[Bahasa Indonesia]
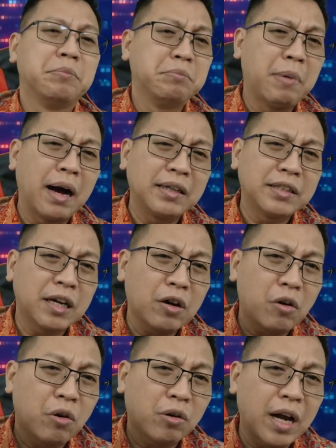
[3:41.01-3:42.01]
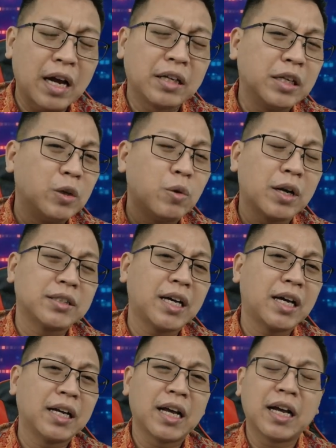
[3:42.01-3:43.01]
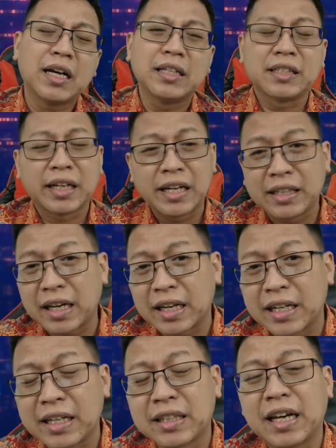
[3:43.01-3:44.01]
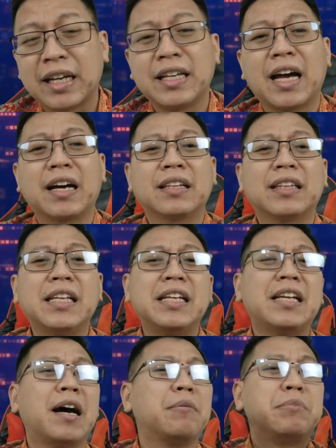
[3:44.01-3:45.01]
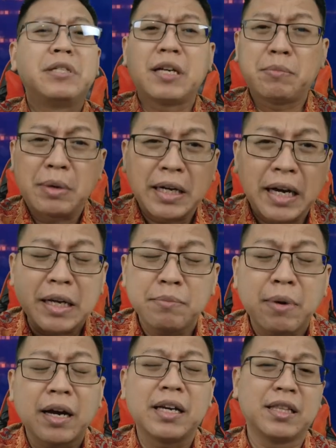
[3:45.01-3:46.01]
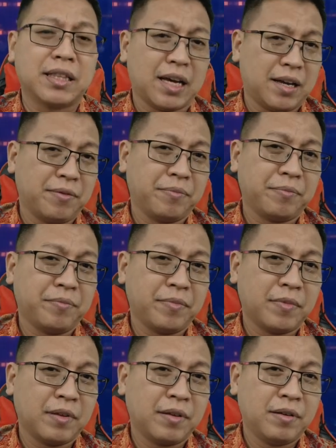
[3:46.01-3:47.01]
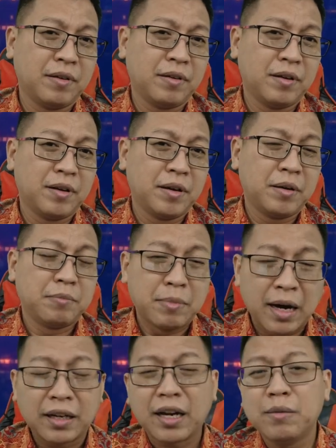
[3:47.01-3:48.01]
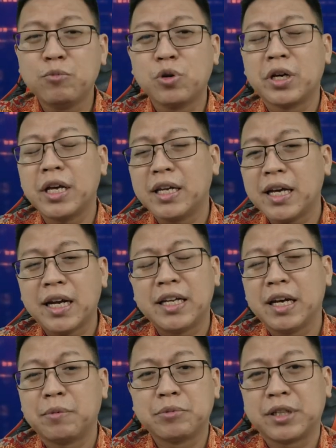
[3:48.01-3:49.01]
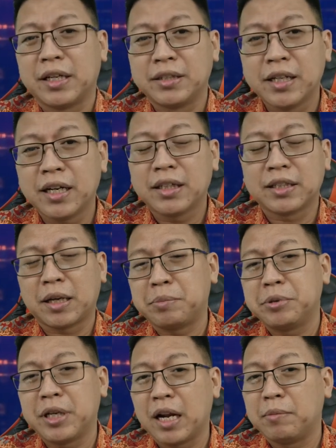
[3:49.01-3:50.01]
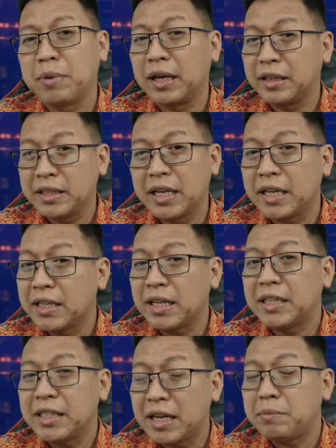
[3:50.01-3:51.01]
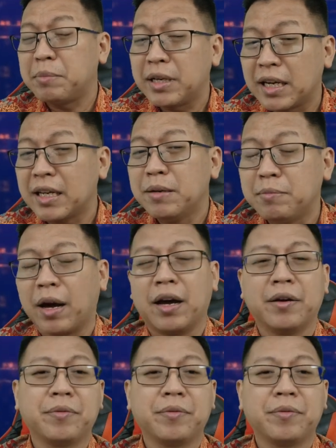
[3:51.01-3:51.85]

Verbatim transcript: banyak orang di luar sana, di sekitar kita yang tidak bisa menerima kita. Bahkan mungkin dia diam saja, tetapi dalam hatinya dia tidak menerima.